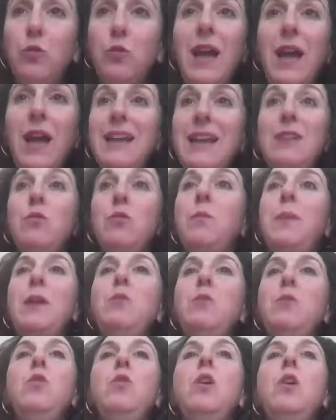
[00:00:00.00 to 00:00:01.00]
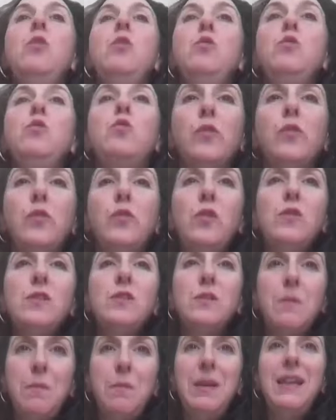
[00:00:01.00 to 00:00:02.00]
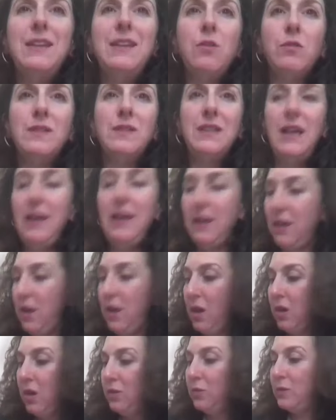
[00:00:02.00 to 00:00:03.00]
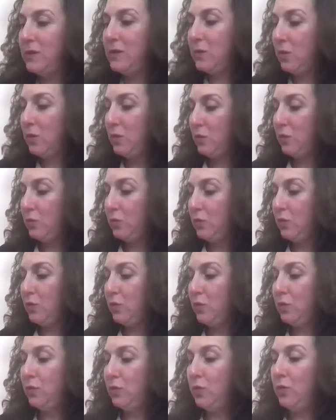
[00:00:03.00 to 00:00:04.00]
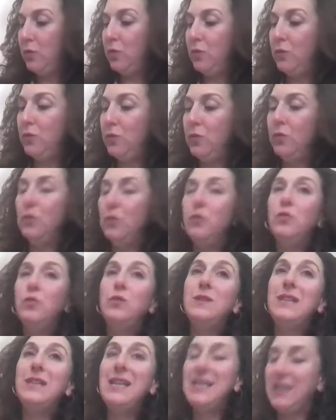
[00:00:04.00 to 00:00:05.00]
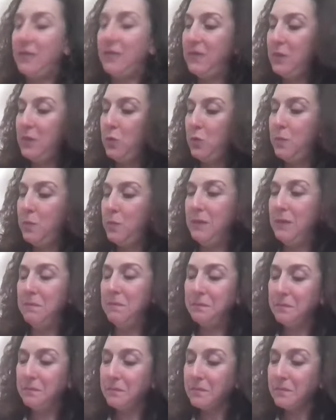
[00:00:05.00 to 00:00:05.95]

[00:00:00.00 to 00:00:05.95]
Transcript: En tout cas, ils n'ont pas eu une conscience pleine et entière de ce de, qu'ils avaient subi.